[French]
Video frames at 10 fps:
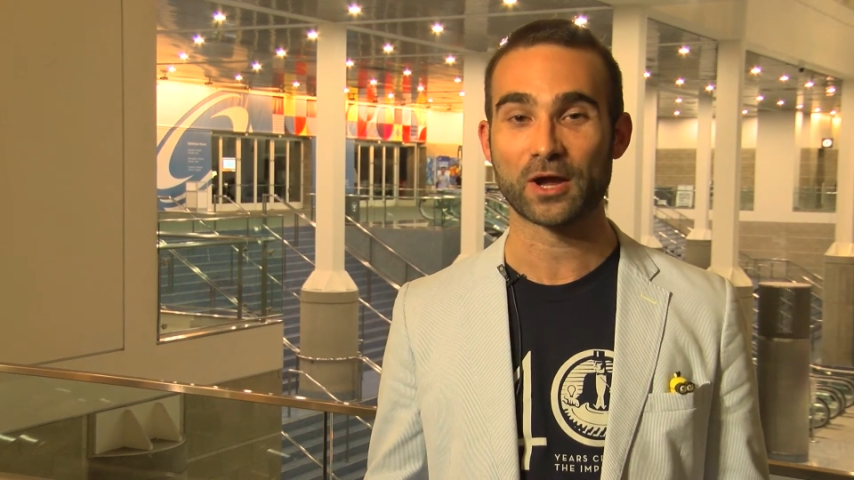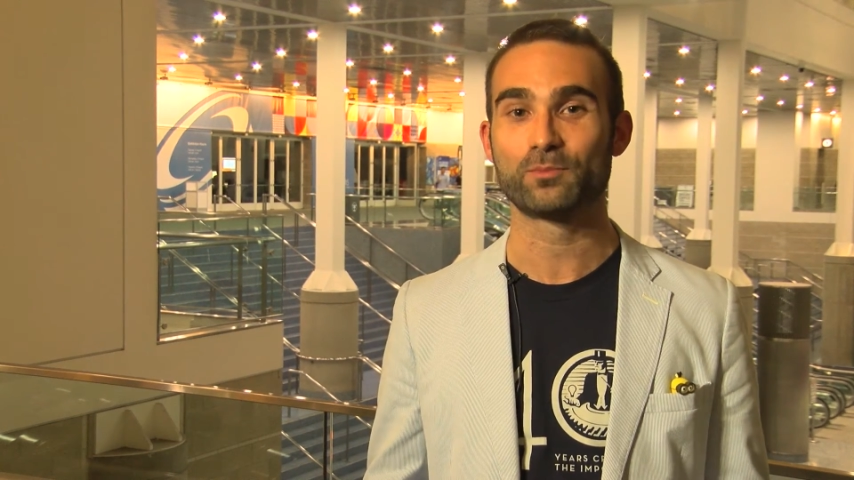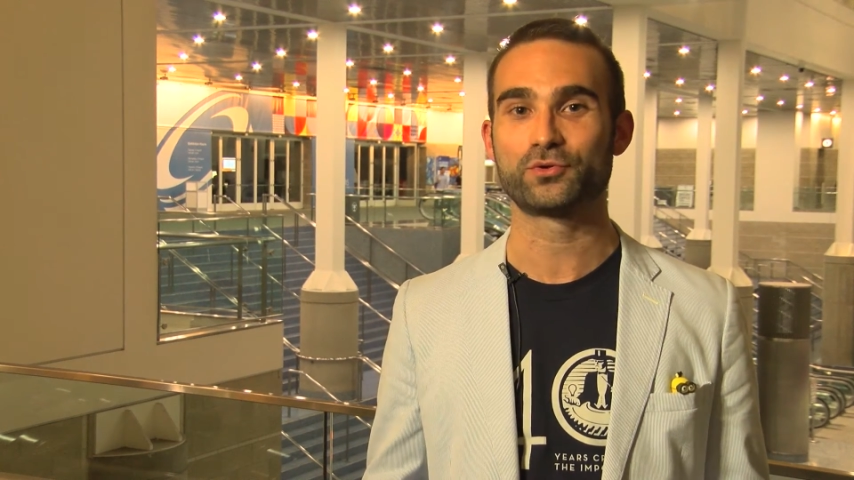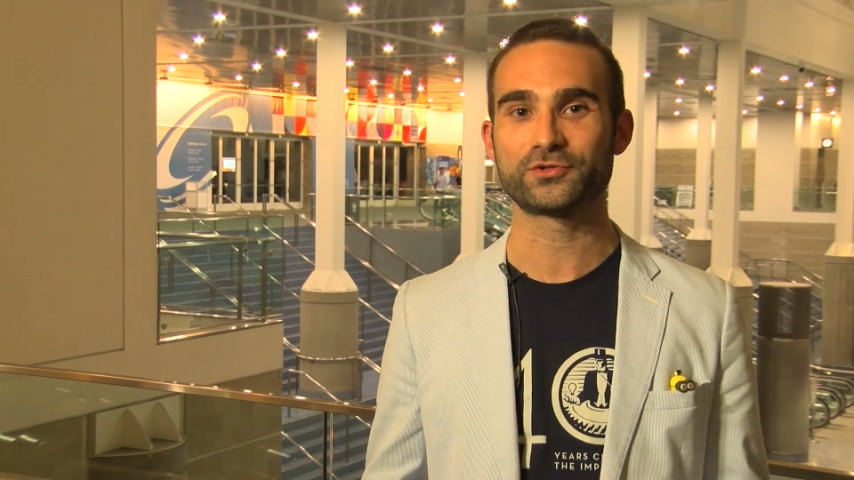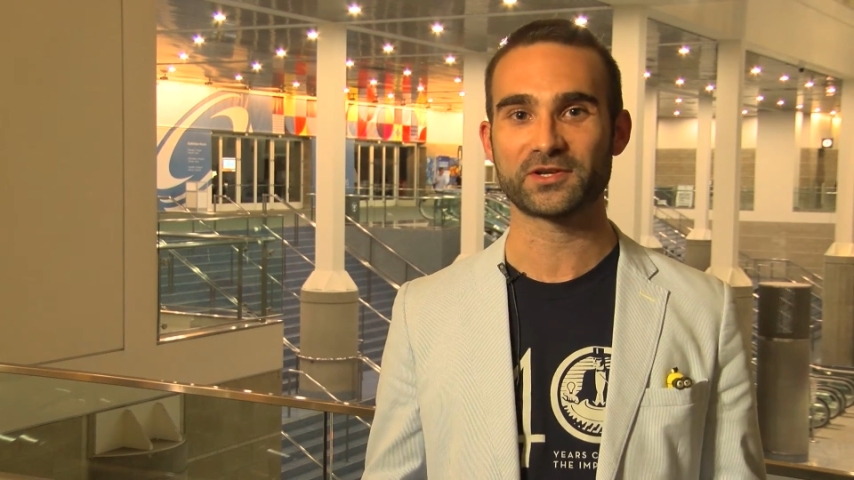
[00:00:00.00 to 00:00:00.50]

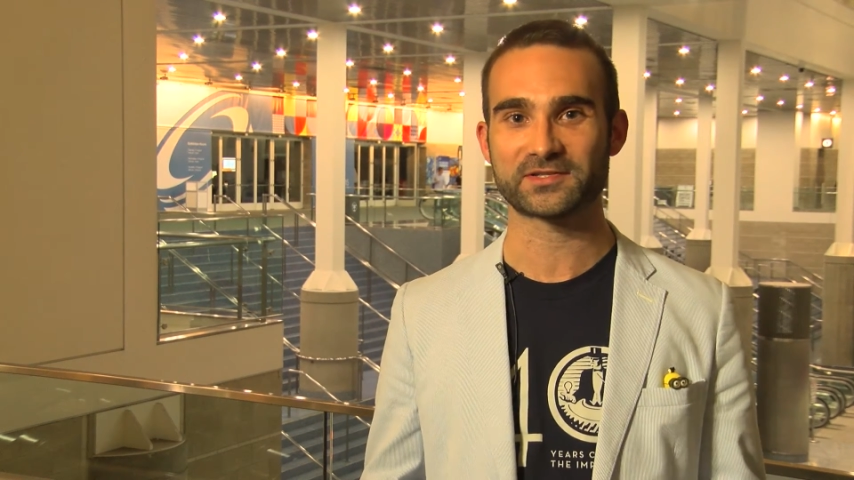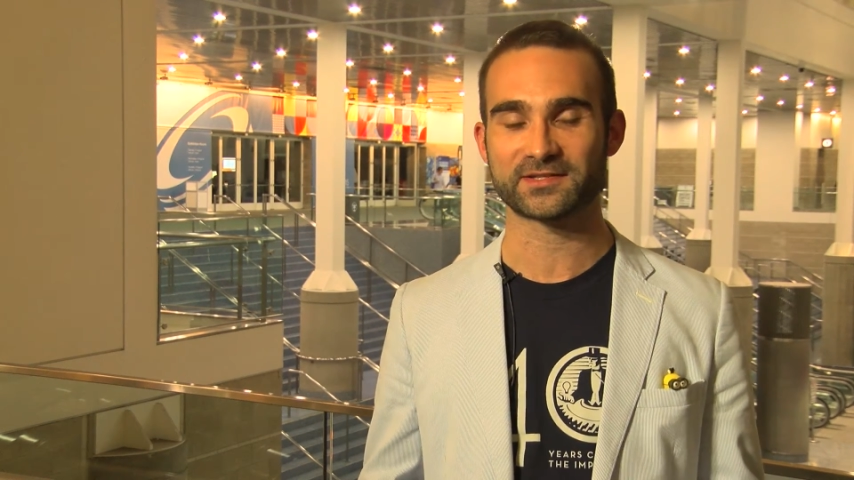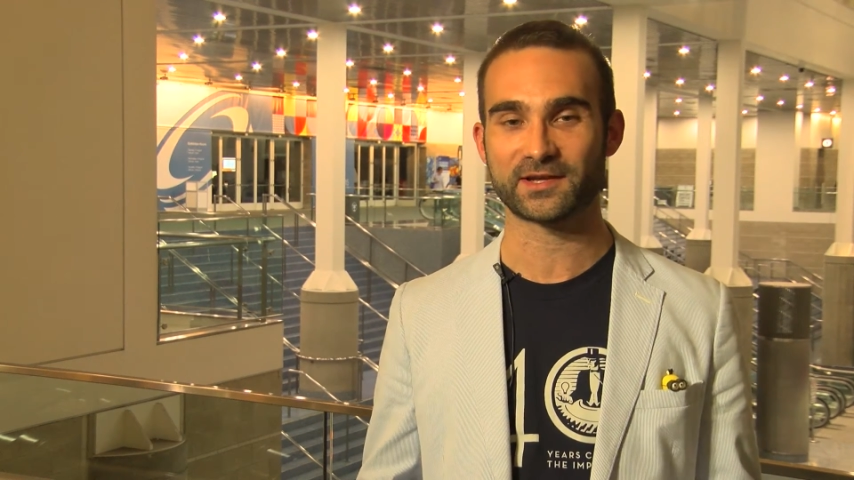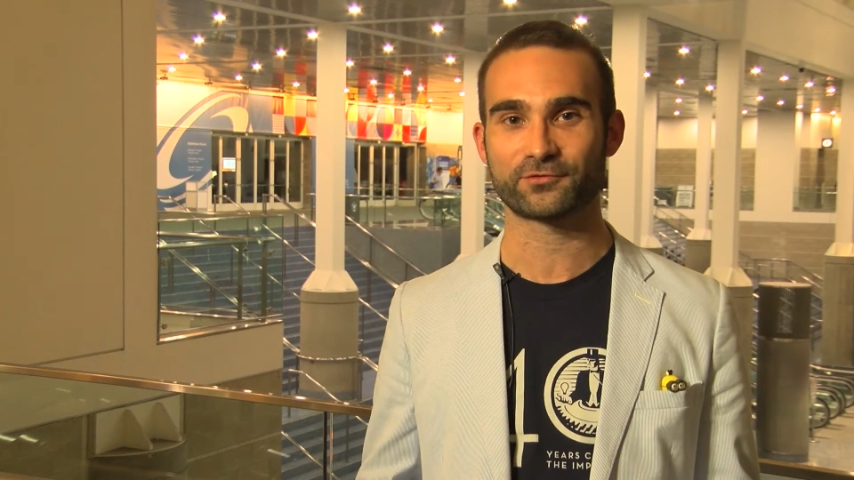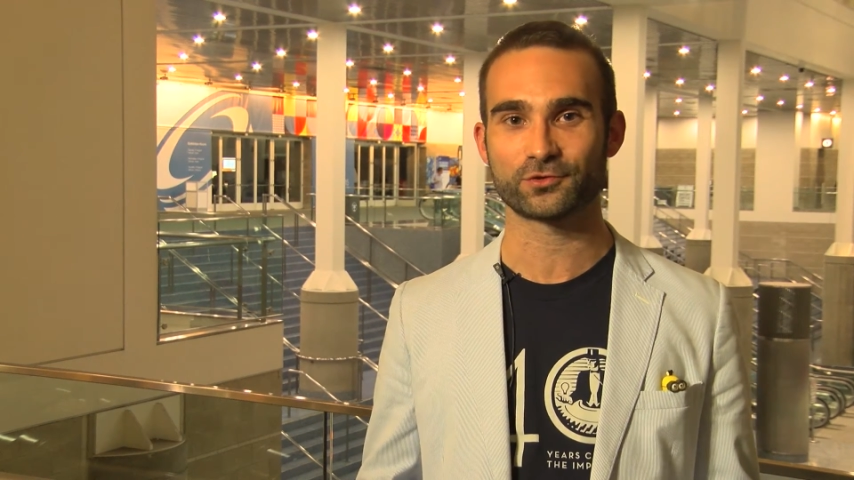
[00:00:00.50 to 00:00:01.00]
Plusieurs
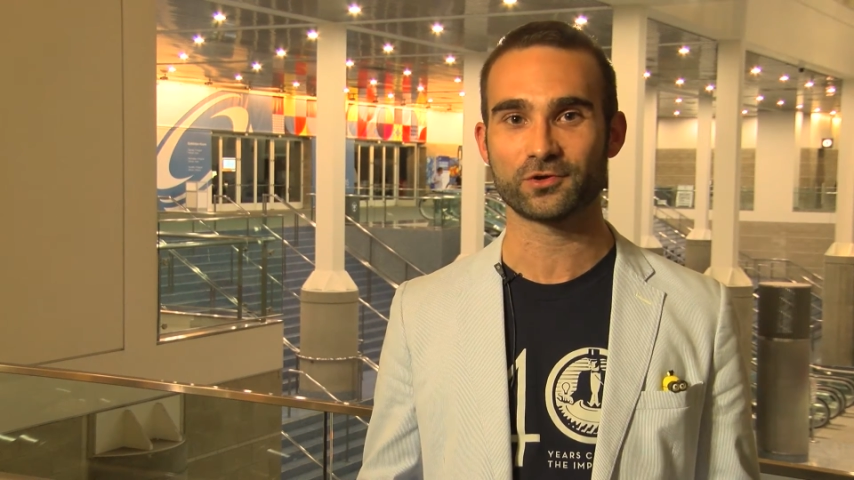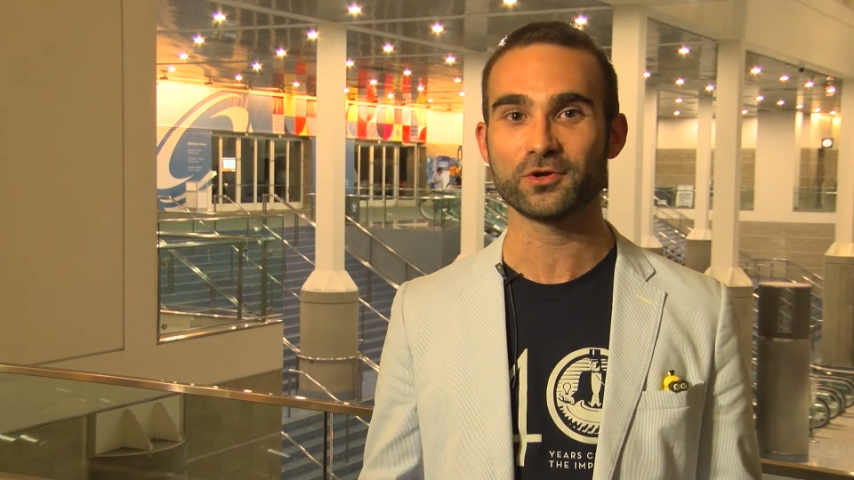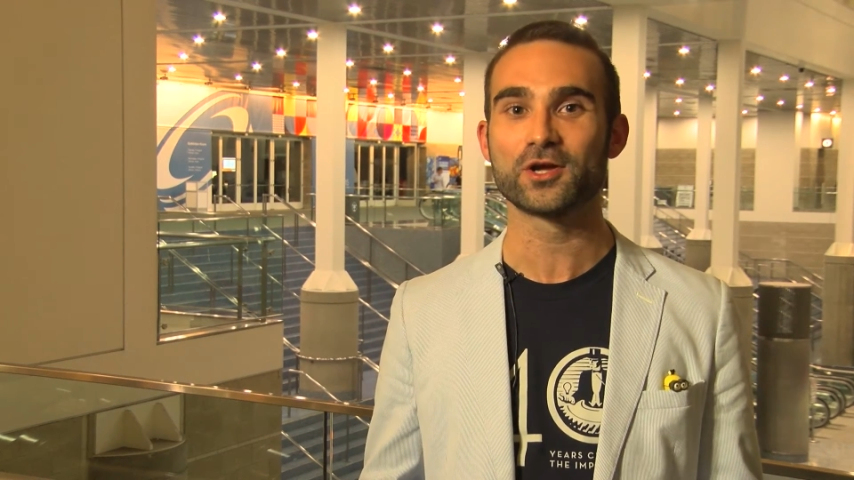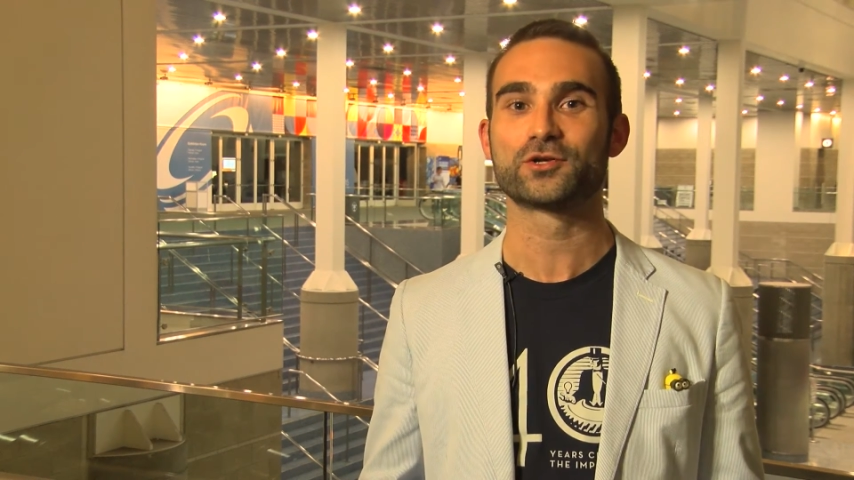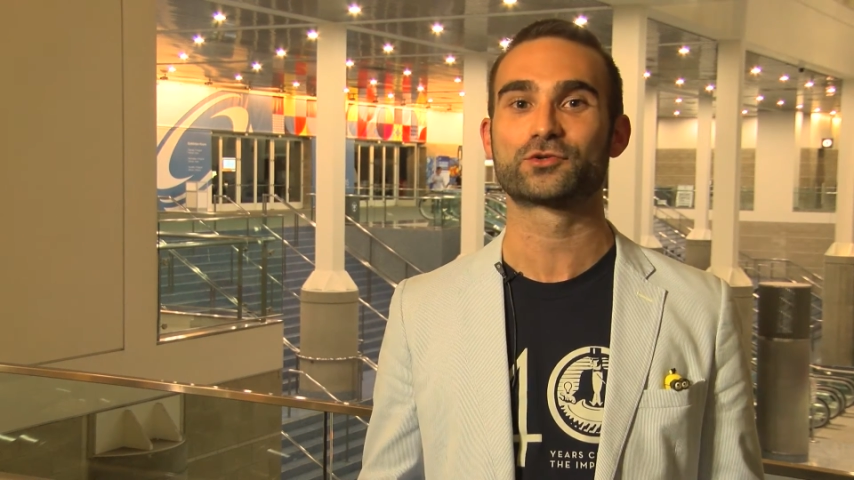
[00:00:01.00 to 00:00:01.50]
intervenants
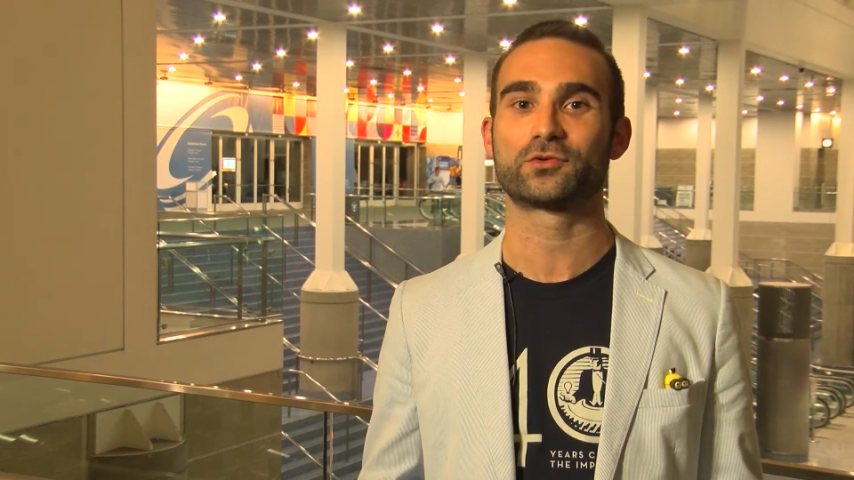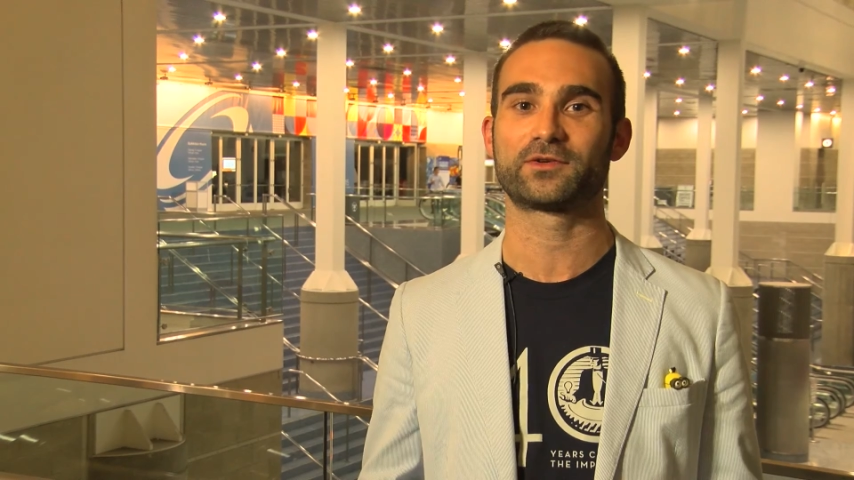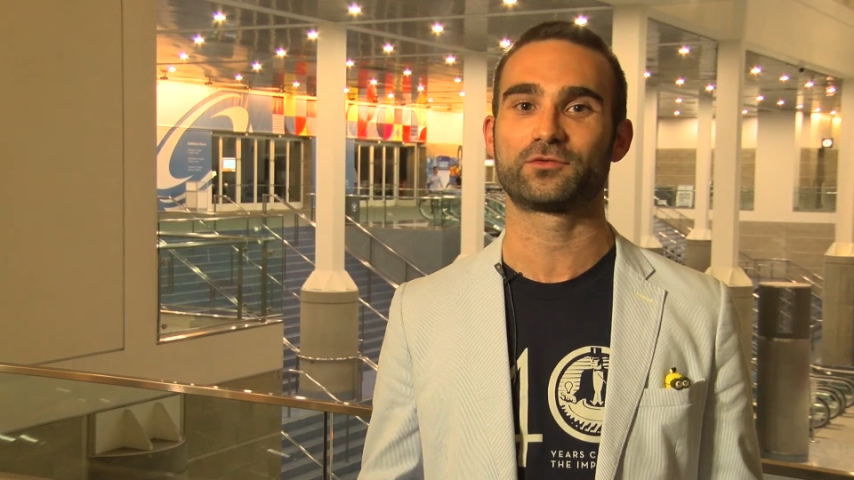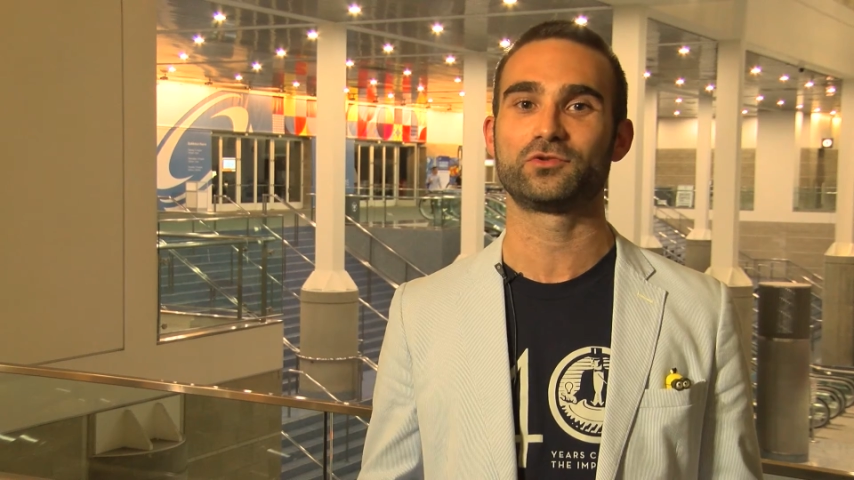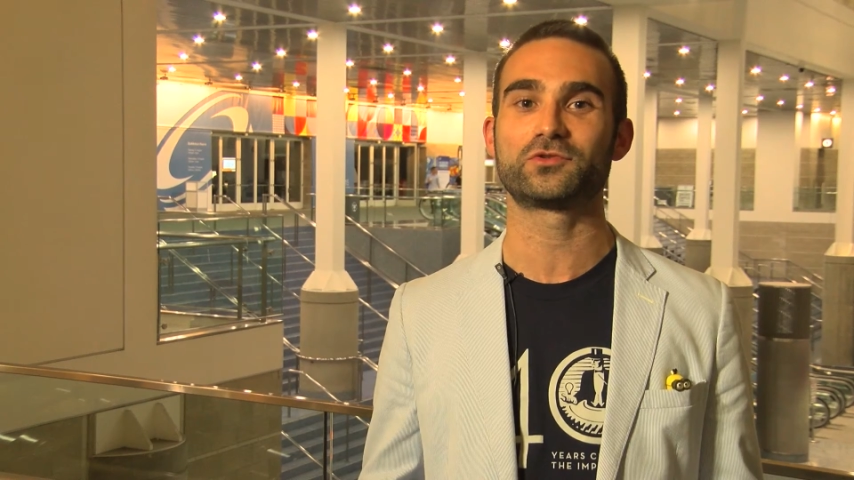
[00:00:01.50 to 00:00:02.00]
sont
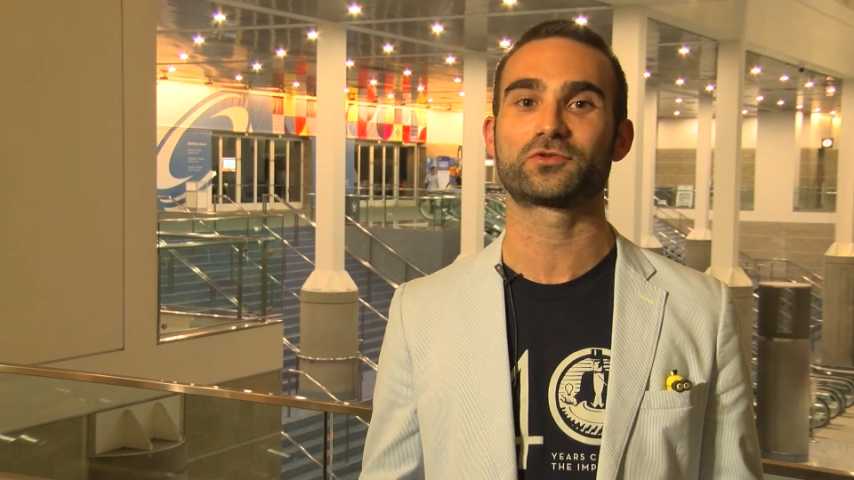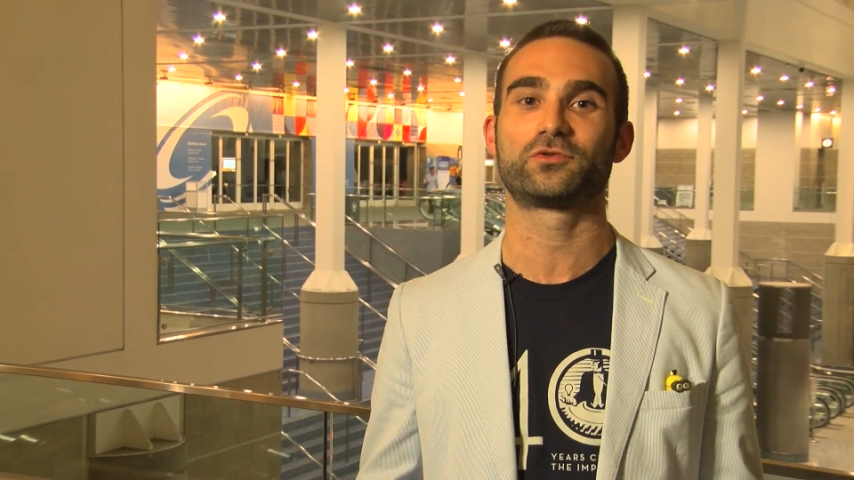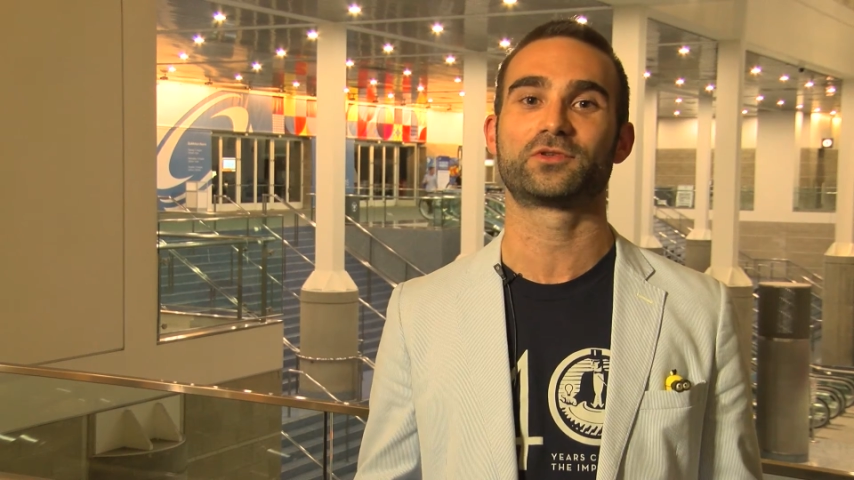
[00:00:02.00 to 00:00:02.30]
revenus sur le